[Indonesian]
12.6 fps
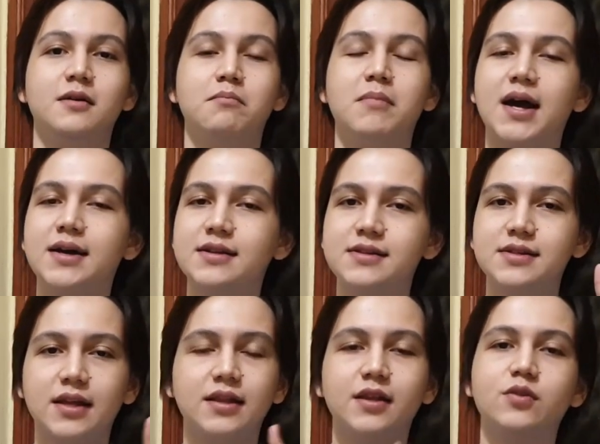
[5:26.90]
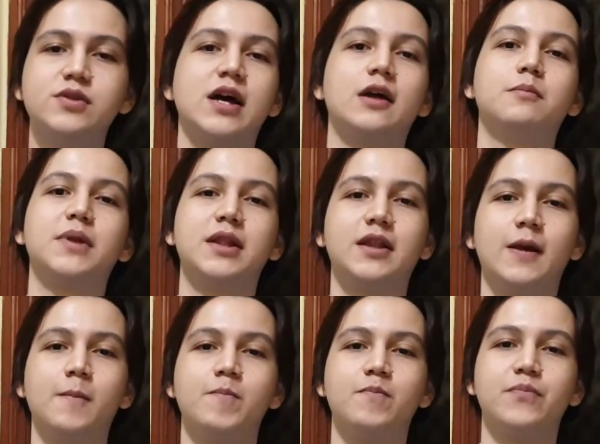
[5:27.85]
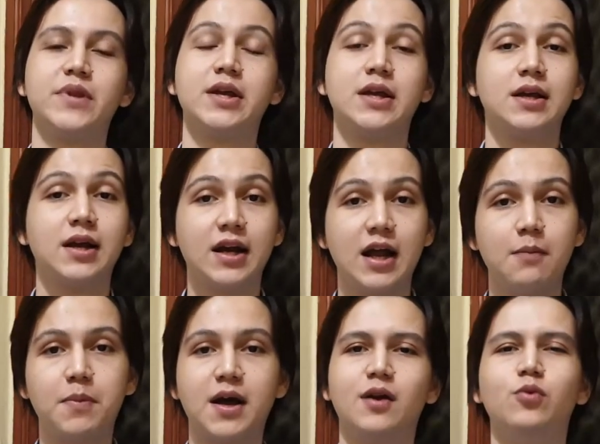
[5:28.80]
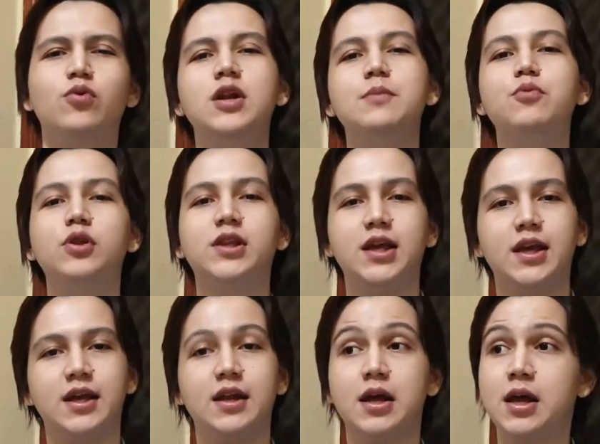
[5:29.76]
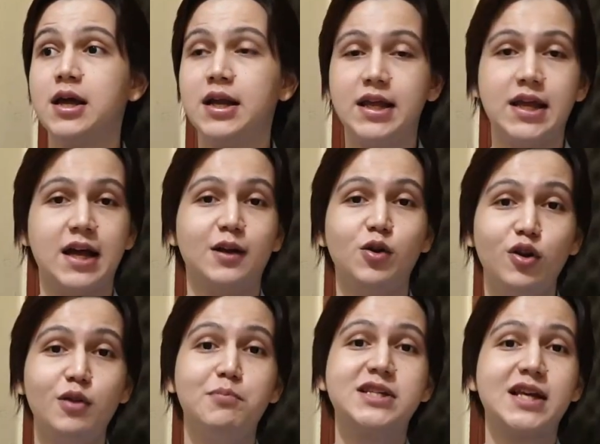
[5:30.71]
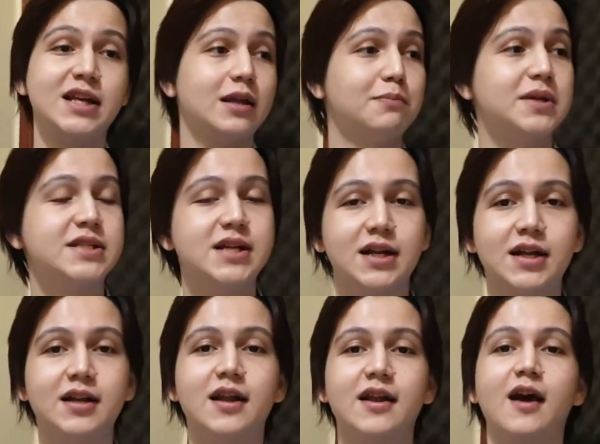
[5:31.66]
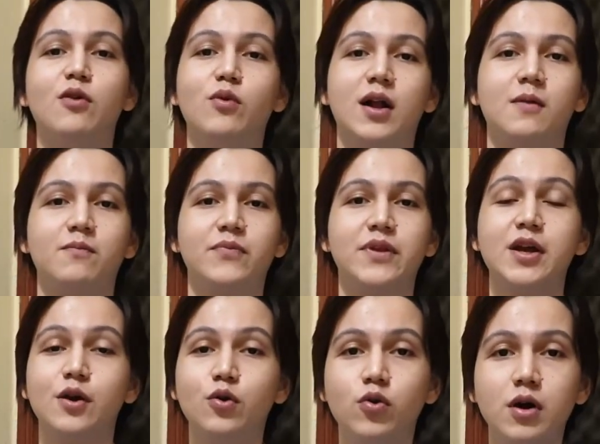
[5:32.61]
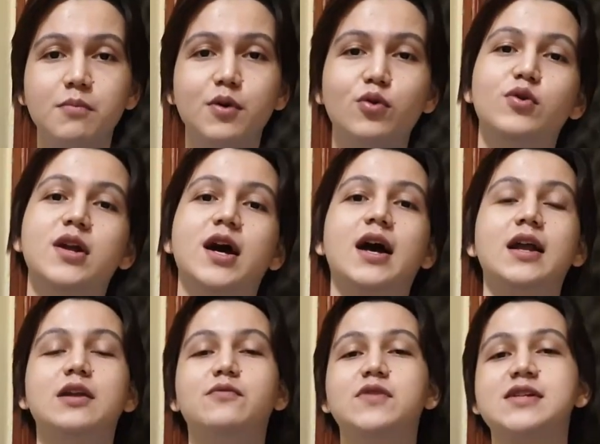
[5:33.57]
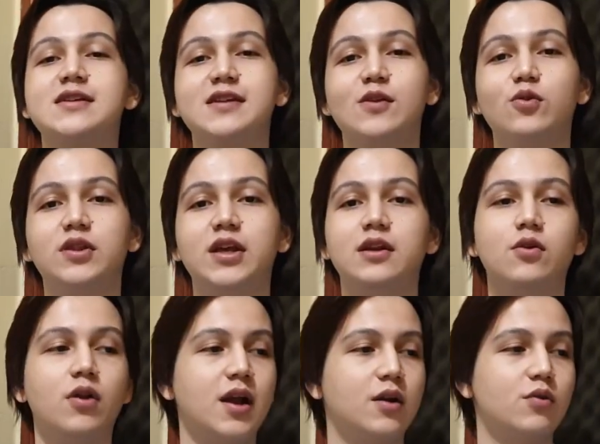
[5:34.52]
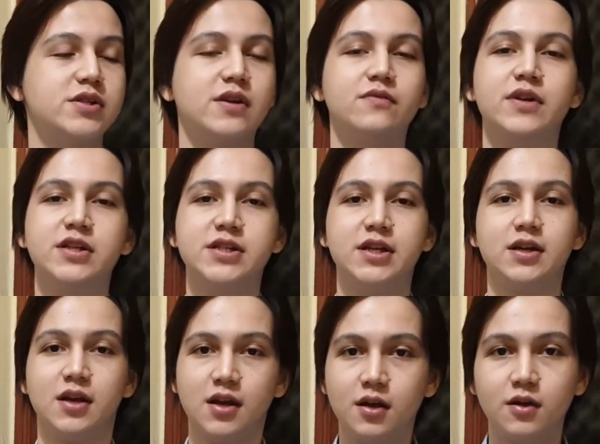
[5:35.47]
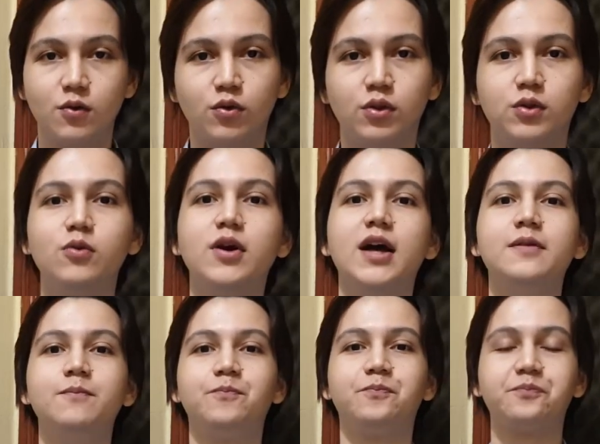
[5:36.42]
Mindset itu sangat penting. Kenapa? Gue udah buktiin. Nih ya, lo bisa lihat perjalanan dari awal. Gue menggunakan investasi rutin dollar cost averaging. Untung kan?